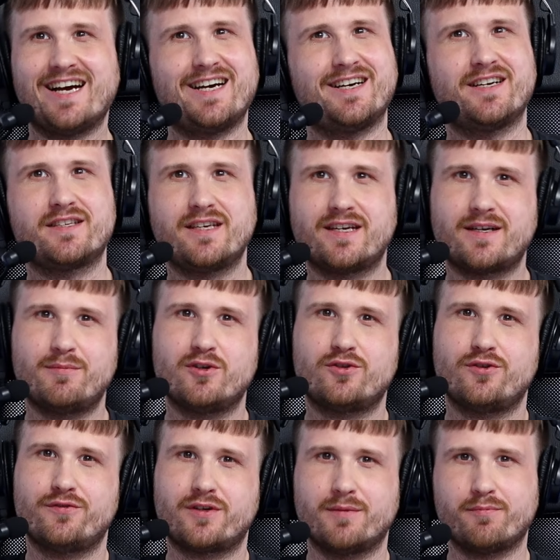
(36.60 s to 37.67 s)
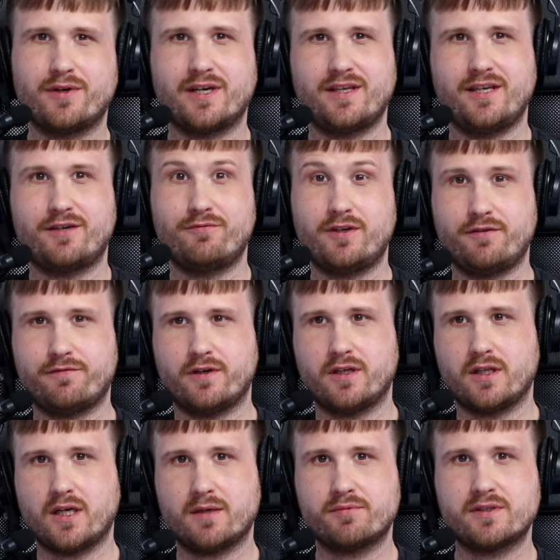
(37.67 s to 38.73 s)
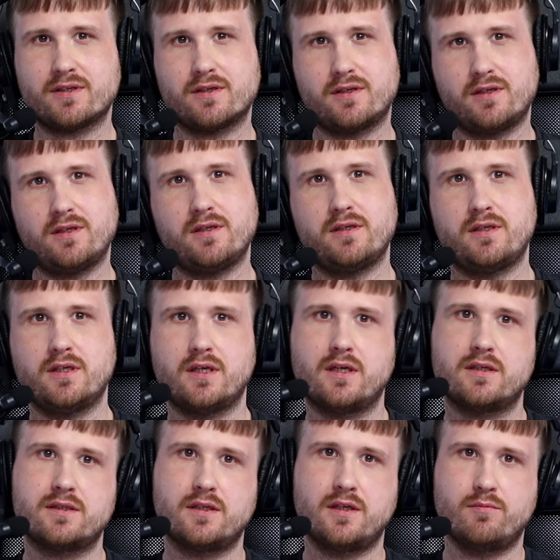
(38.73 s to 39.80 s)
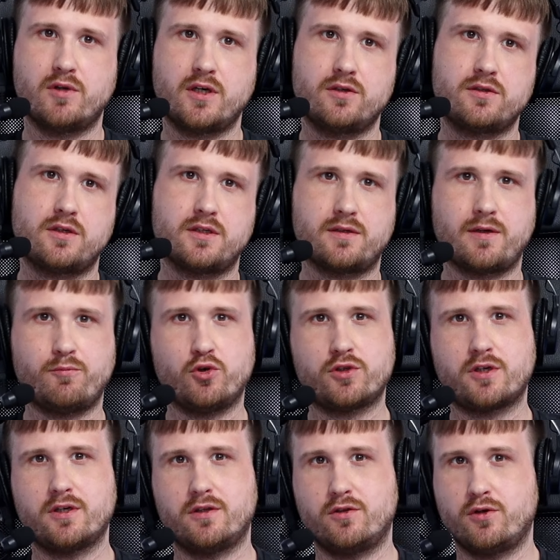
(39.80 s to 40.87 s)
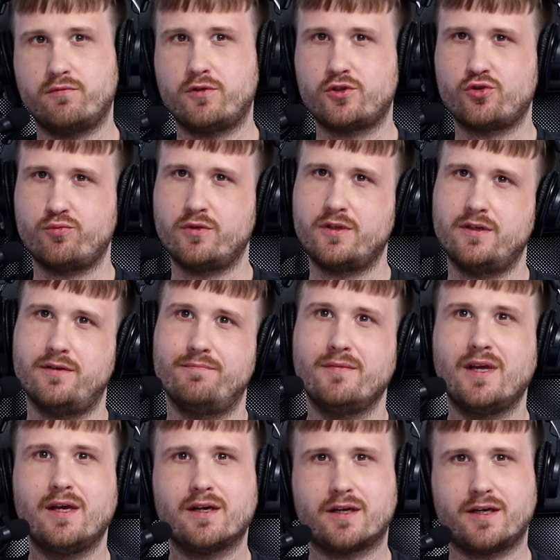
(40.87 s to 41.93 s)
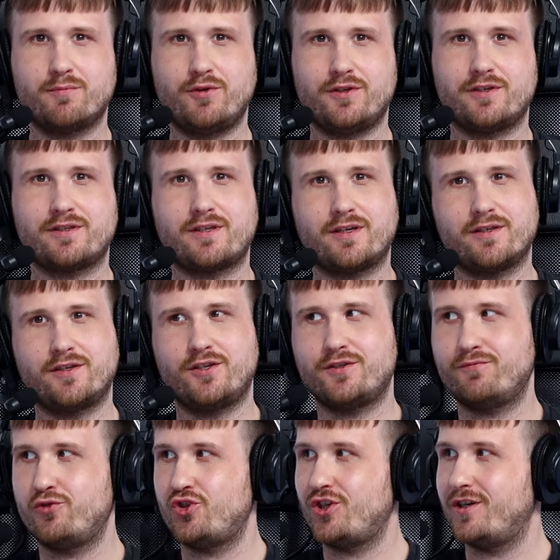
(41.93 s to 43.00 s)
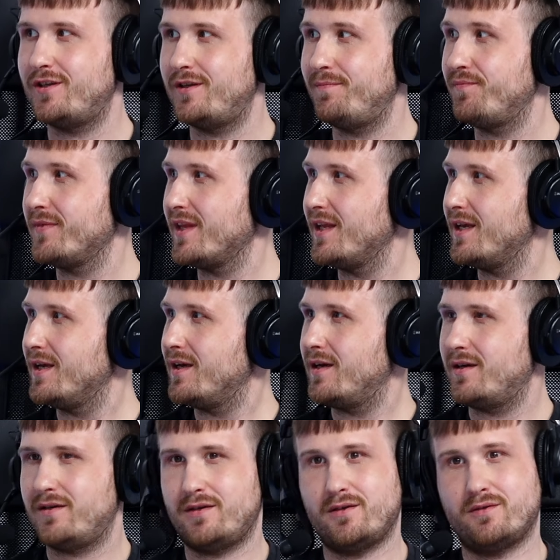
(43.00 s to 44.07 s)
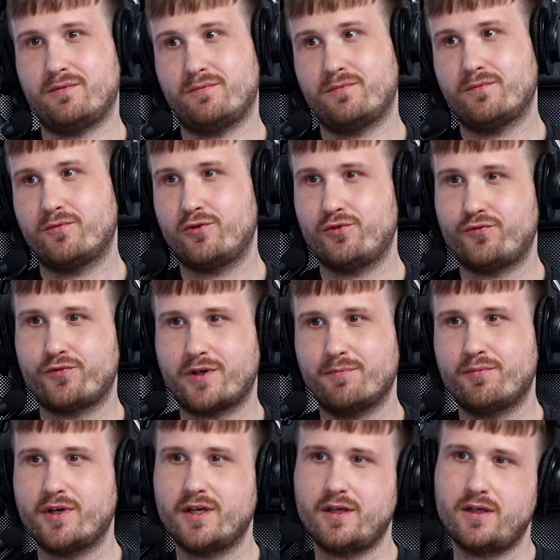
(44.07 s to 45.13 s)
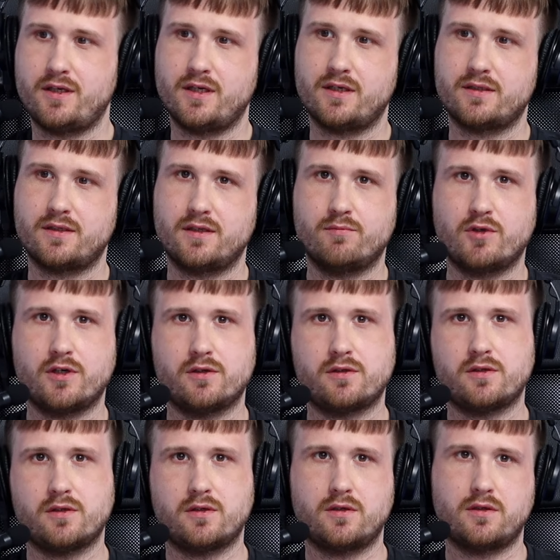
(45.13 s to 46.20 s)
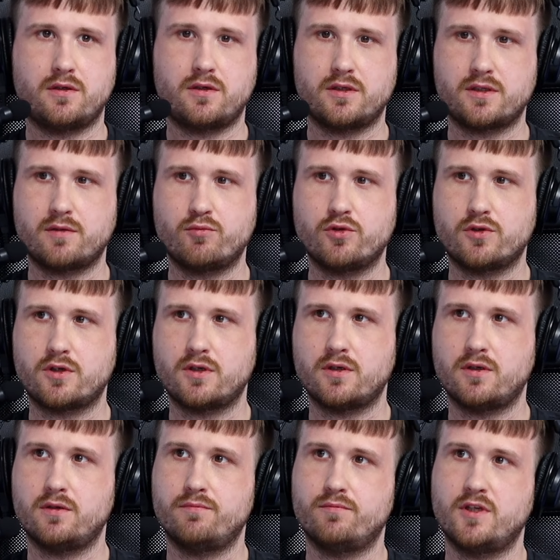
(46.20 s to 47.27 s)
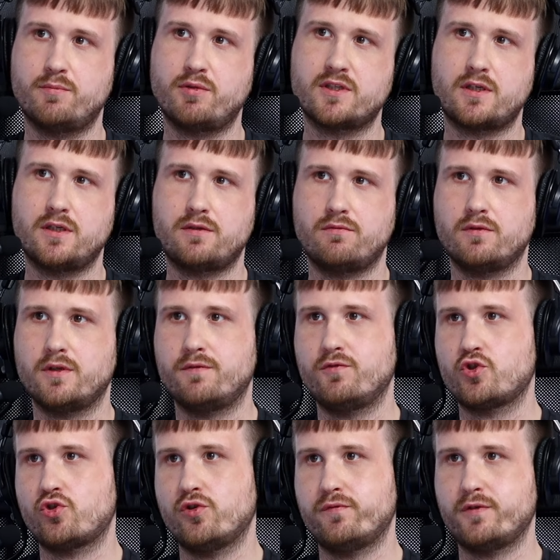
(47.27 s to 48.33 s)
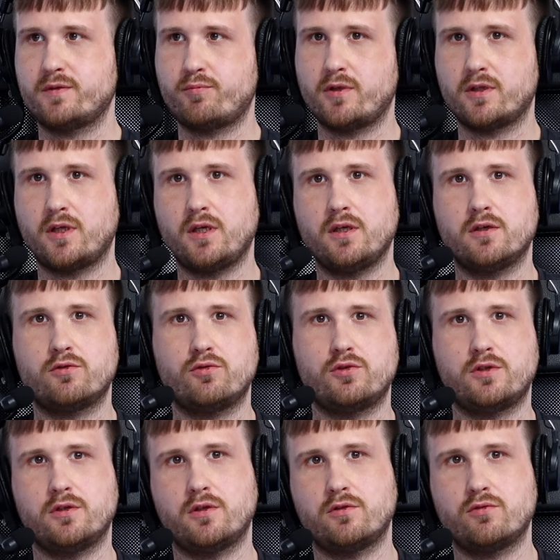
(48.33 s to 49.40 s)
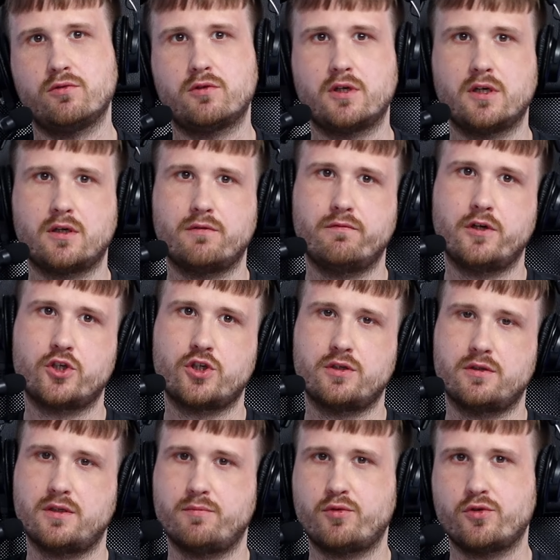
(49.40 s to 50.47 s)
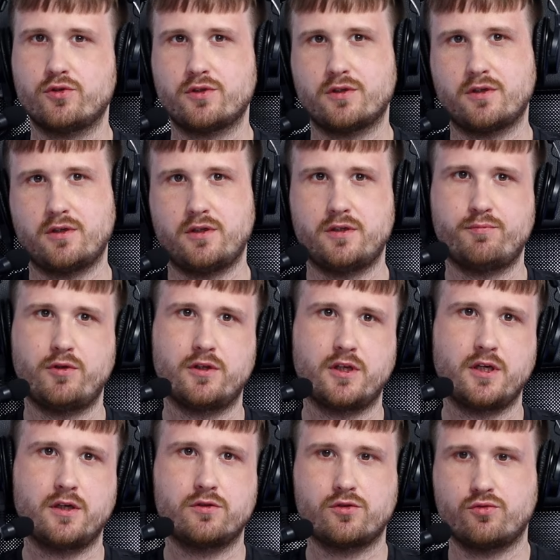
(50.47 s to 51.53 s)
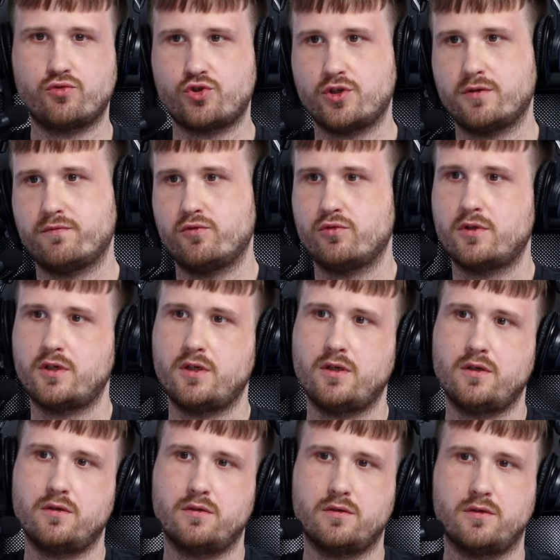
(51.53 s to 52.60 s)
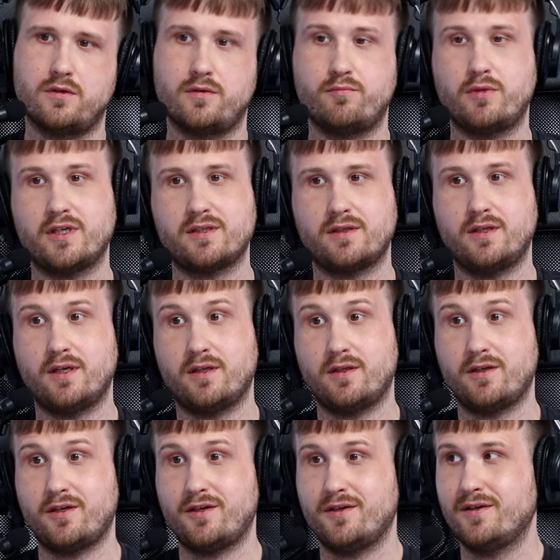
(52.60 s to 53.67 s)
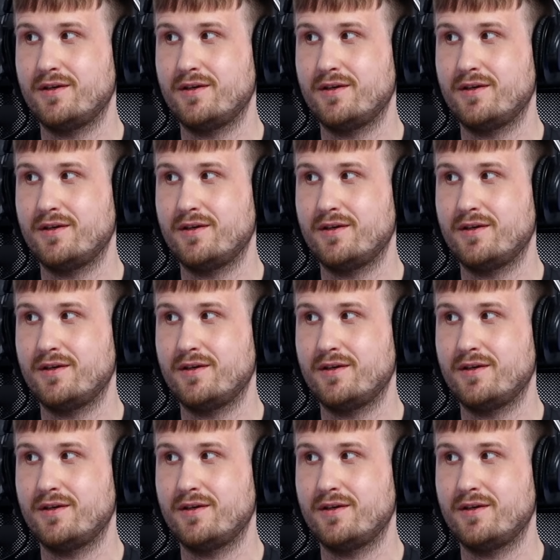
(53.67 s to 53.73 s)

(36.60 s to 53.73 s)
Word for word: А, я работаю в компании Querify Labs, и я занимаюсь разработкой новых СУБД, как бы это странно ни звучало. вот, в компании я занимаюсь э, разработкой непосредственно движков исполнения, то есть это то, как ваши запросы исполняются уже внутри э, базы данных.